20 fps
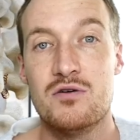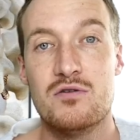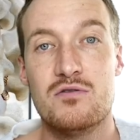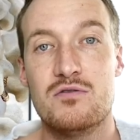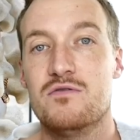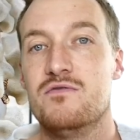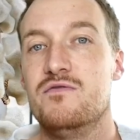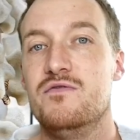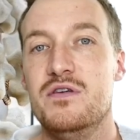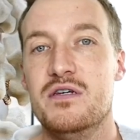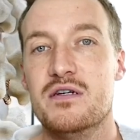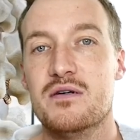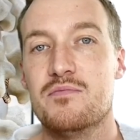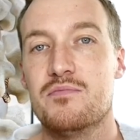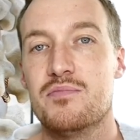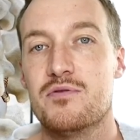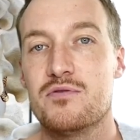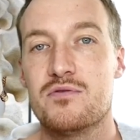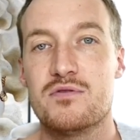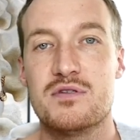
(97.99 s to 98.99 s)
Und wir
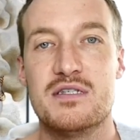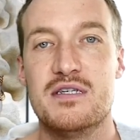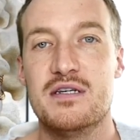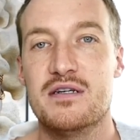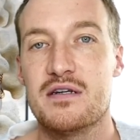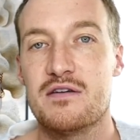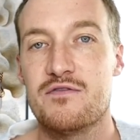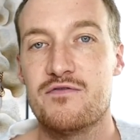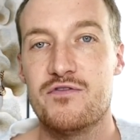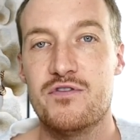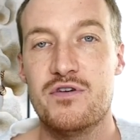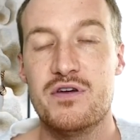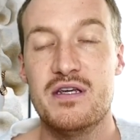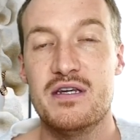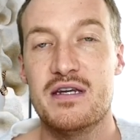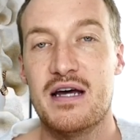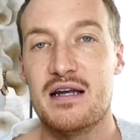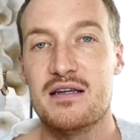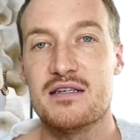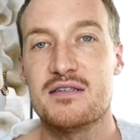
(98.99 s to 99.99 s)
produzieren dann für
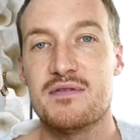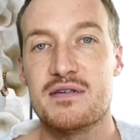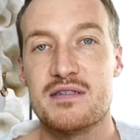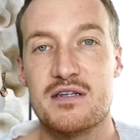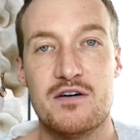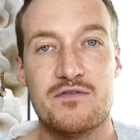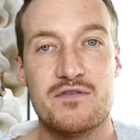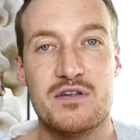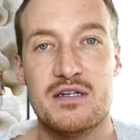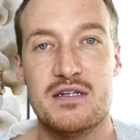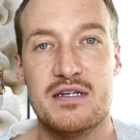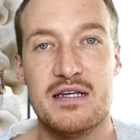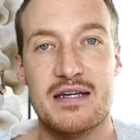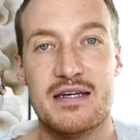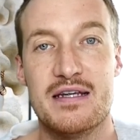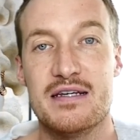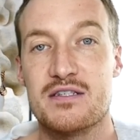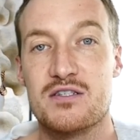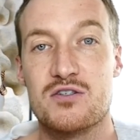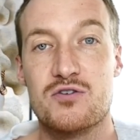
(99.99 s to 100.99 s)
ihn alles, was auf der
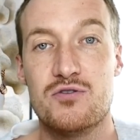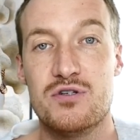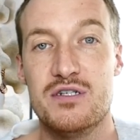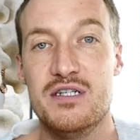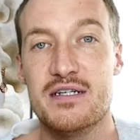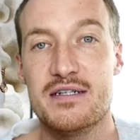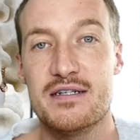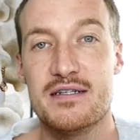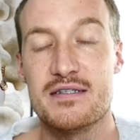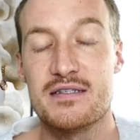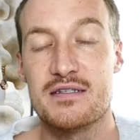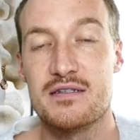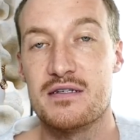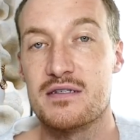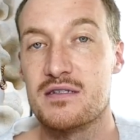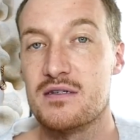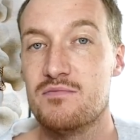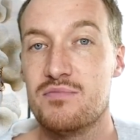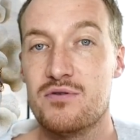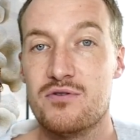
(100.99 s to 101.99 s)
DNS kodiert ist.
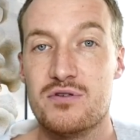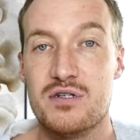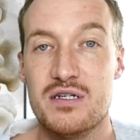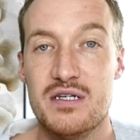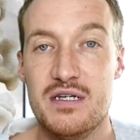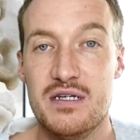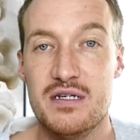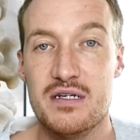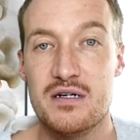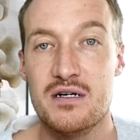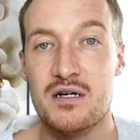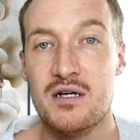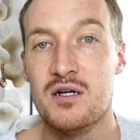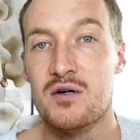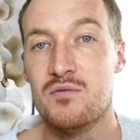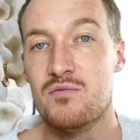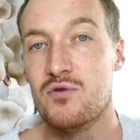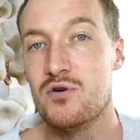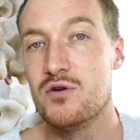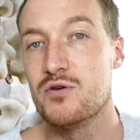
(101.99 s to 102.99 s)
Das sind Proteine,
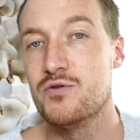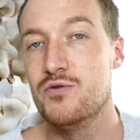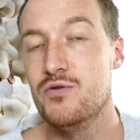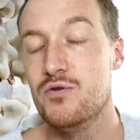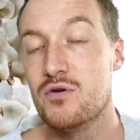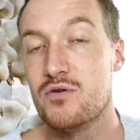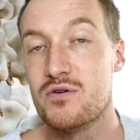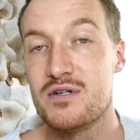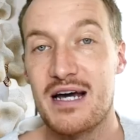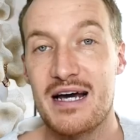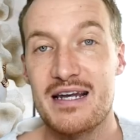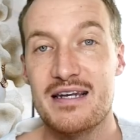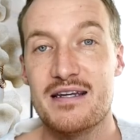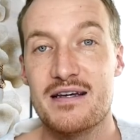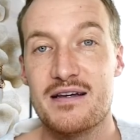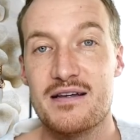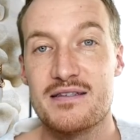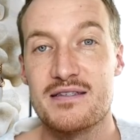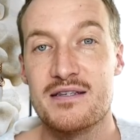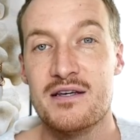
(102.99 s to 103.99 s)
Moleküle und
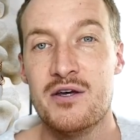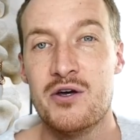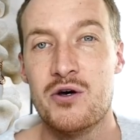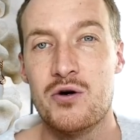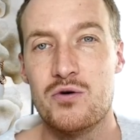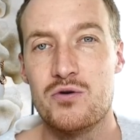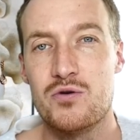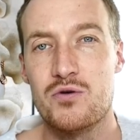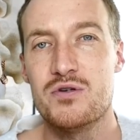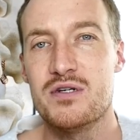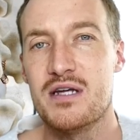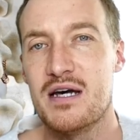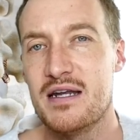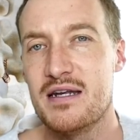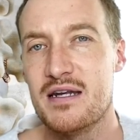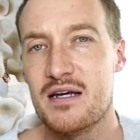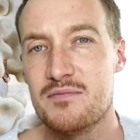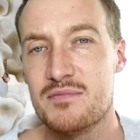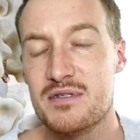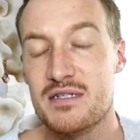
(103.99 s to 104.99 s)
anderes. Und unter
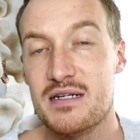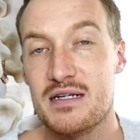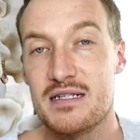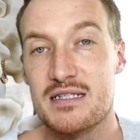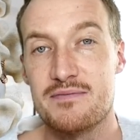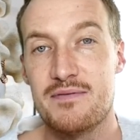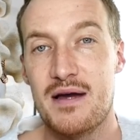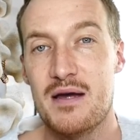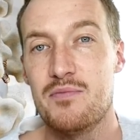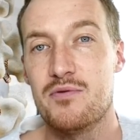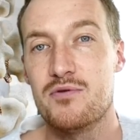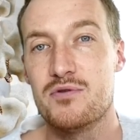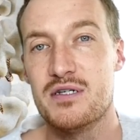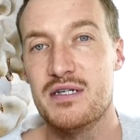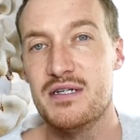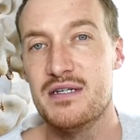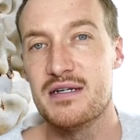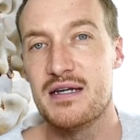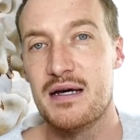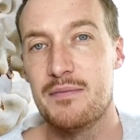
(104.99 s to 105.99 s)
anderem sind da zwei
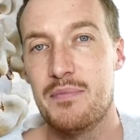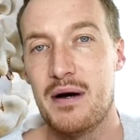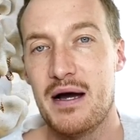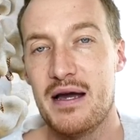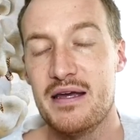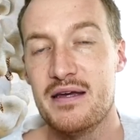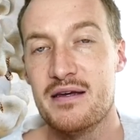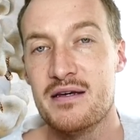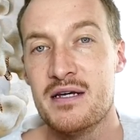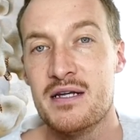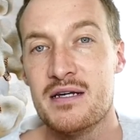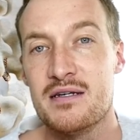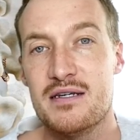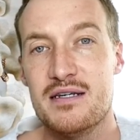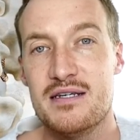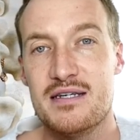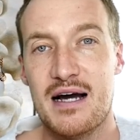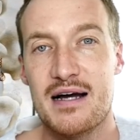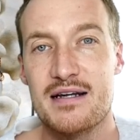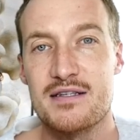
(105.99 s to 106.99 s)
Proteine dabei,
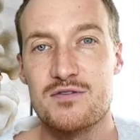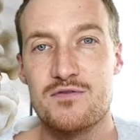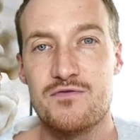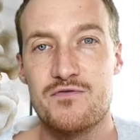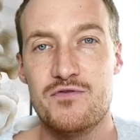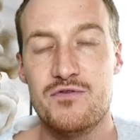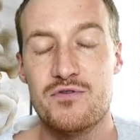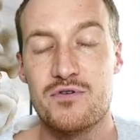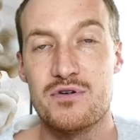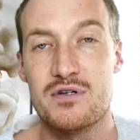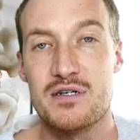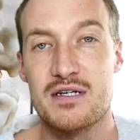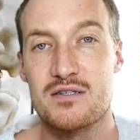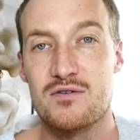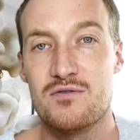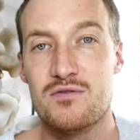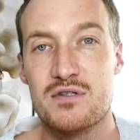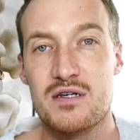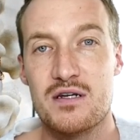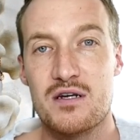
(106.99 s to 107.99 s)
die dazu führen, dass
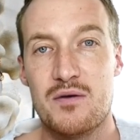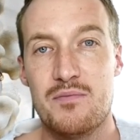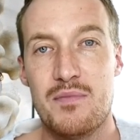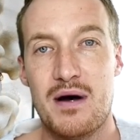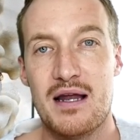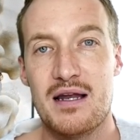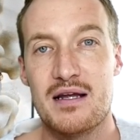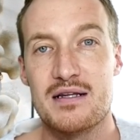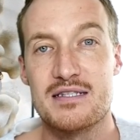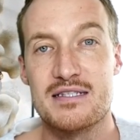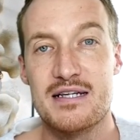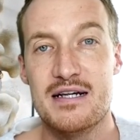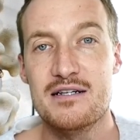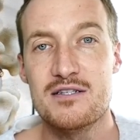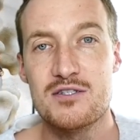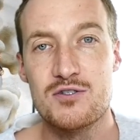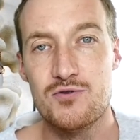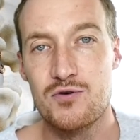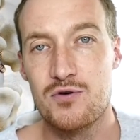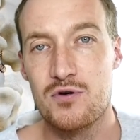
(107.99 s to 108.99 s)
unser normaler
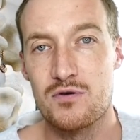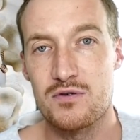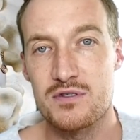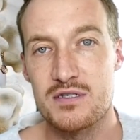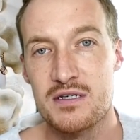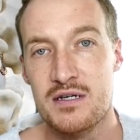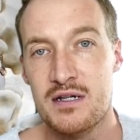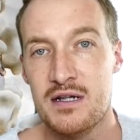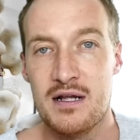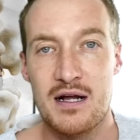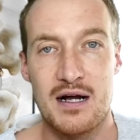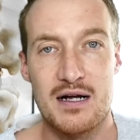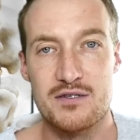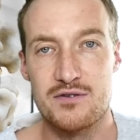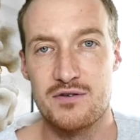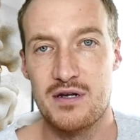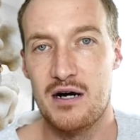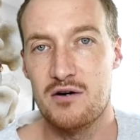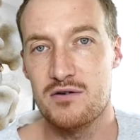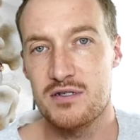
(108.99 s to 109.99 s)
Zellzyklus, also
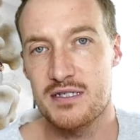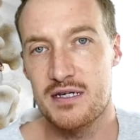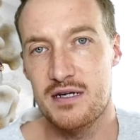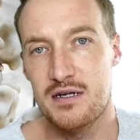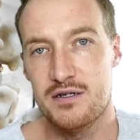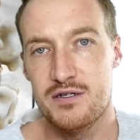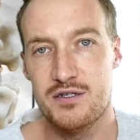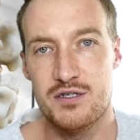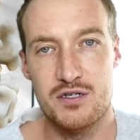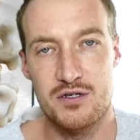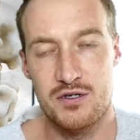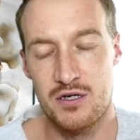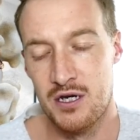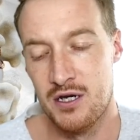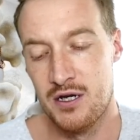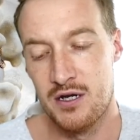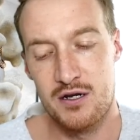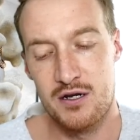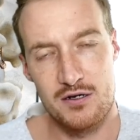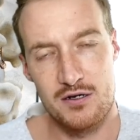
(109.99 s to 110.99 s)
eine Hautzelle, die
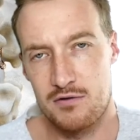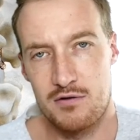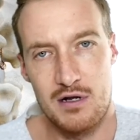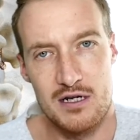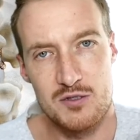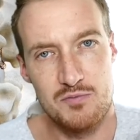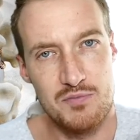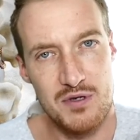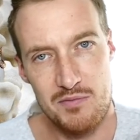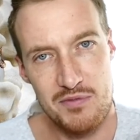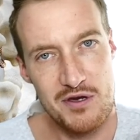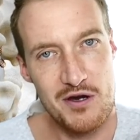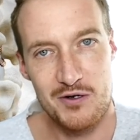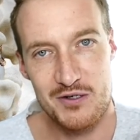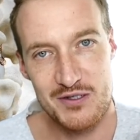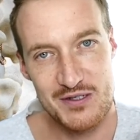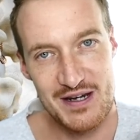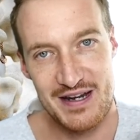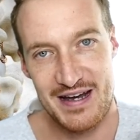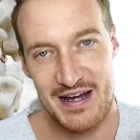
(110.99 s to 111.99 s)
als
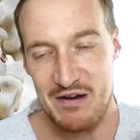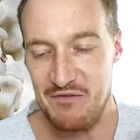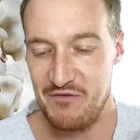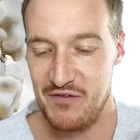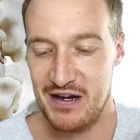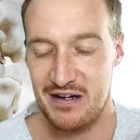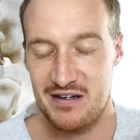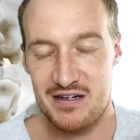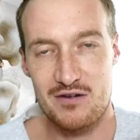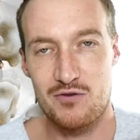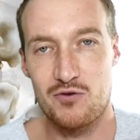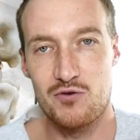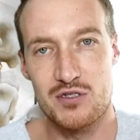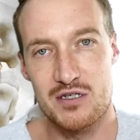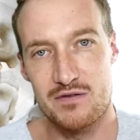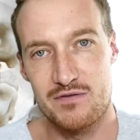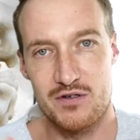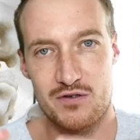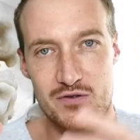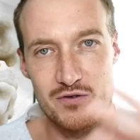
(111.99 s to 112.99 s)
Babyhautzelle anfängt, dann
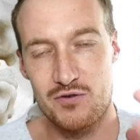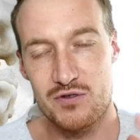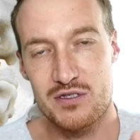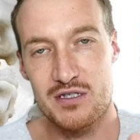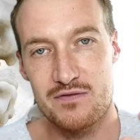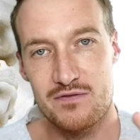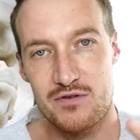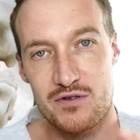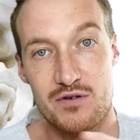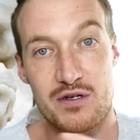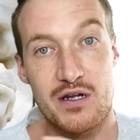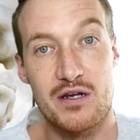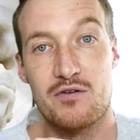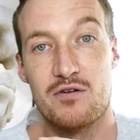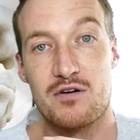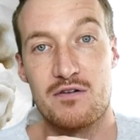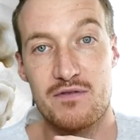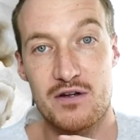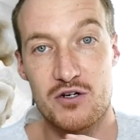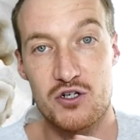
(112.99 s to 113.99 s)
größer wird und größer wird und dann
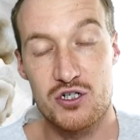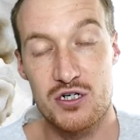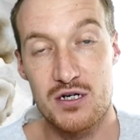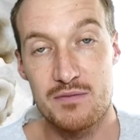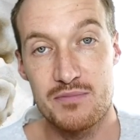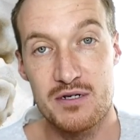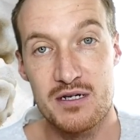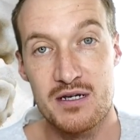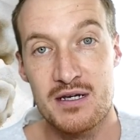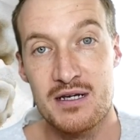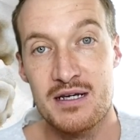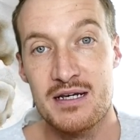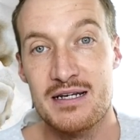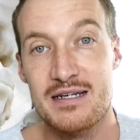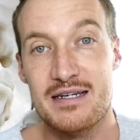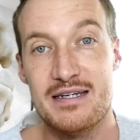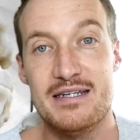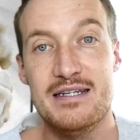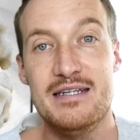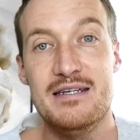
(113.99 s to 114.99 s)
irgendwann stoppt,
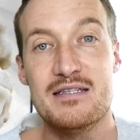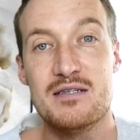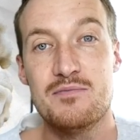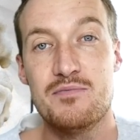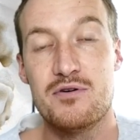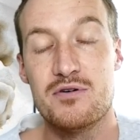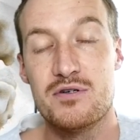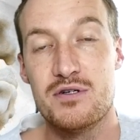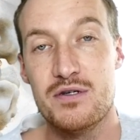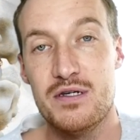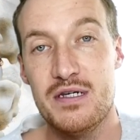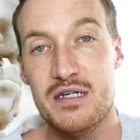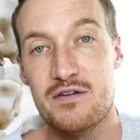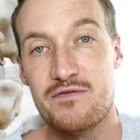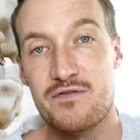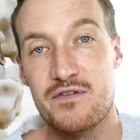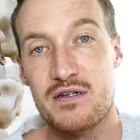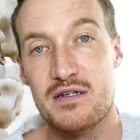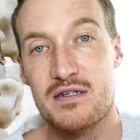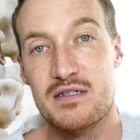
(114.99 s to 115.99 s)
diese Proteine
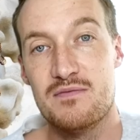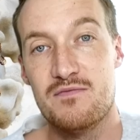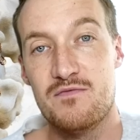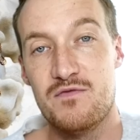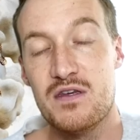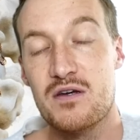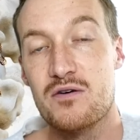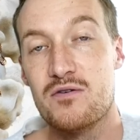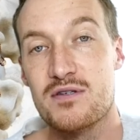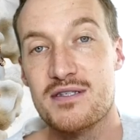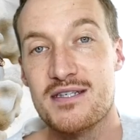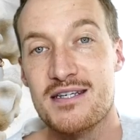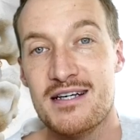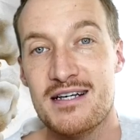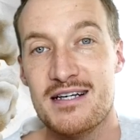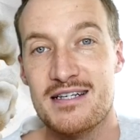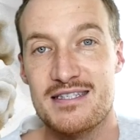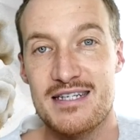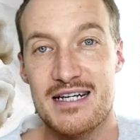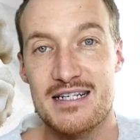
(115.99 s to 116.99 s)
von diesem Virus
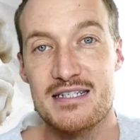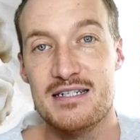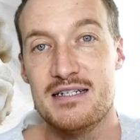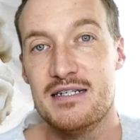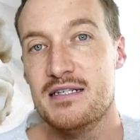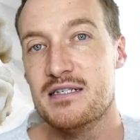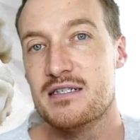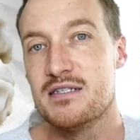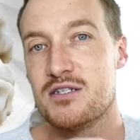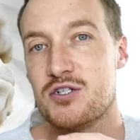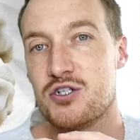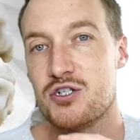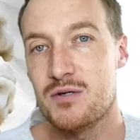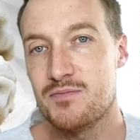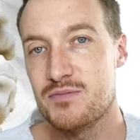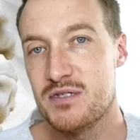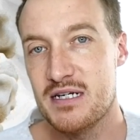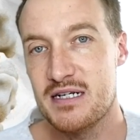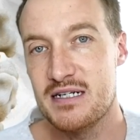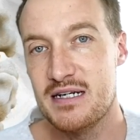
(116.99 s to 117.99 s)
setzen dieses
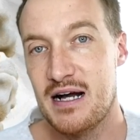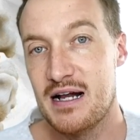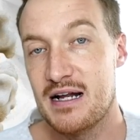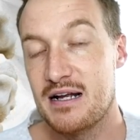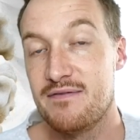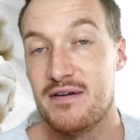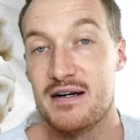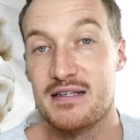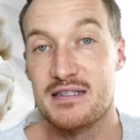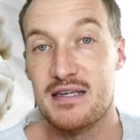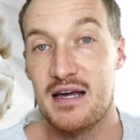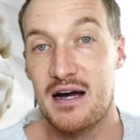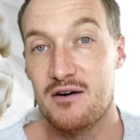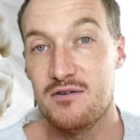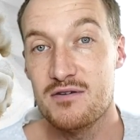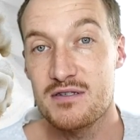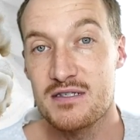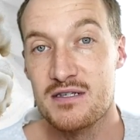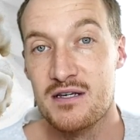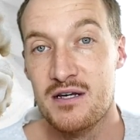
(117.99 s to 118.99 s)
Stoppsignal quasi
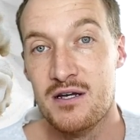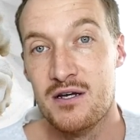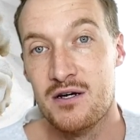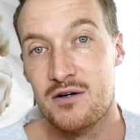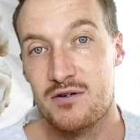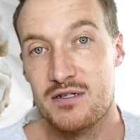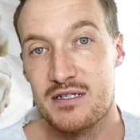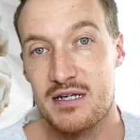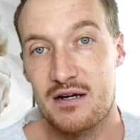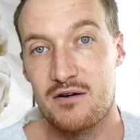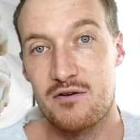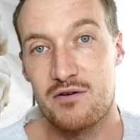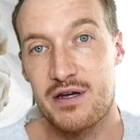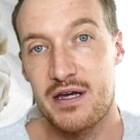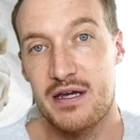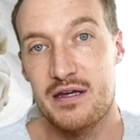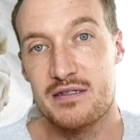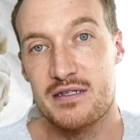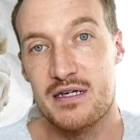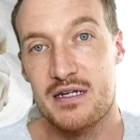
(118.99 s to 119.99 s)
aus und sagen,
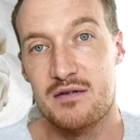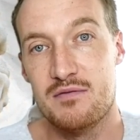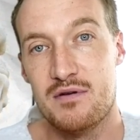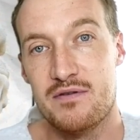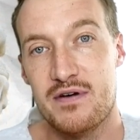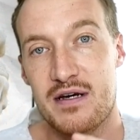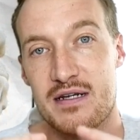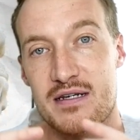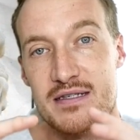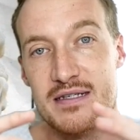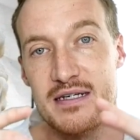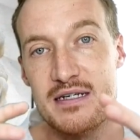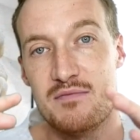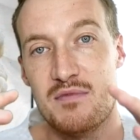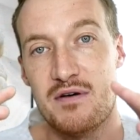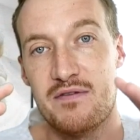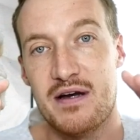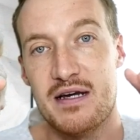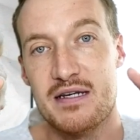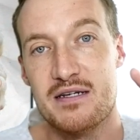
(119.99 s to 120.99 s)
okay, es geht immer weiter, es geht
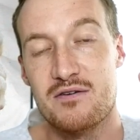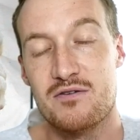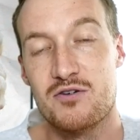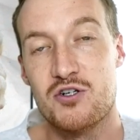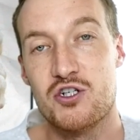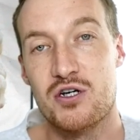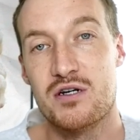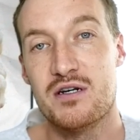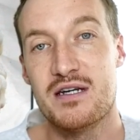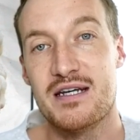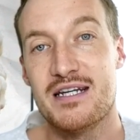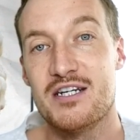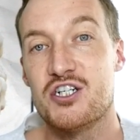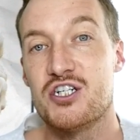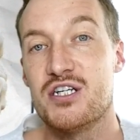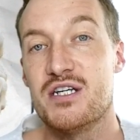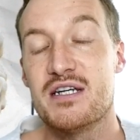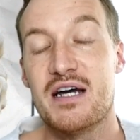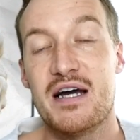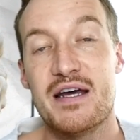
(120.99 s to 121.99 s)
immer weiter und schon
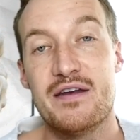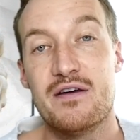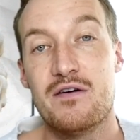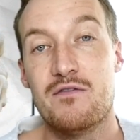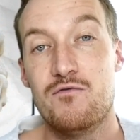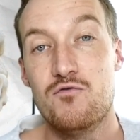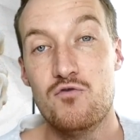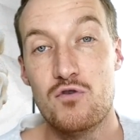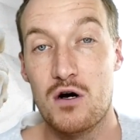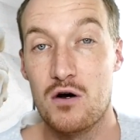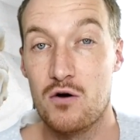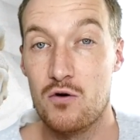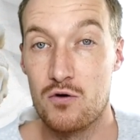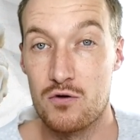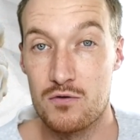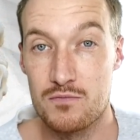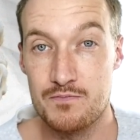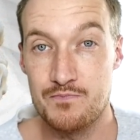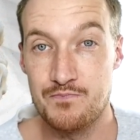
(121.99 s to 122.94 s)
entsteht eine Wucherung.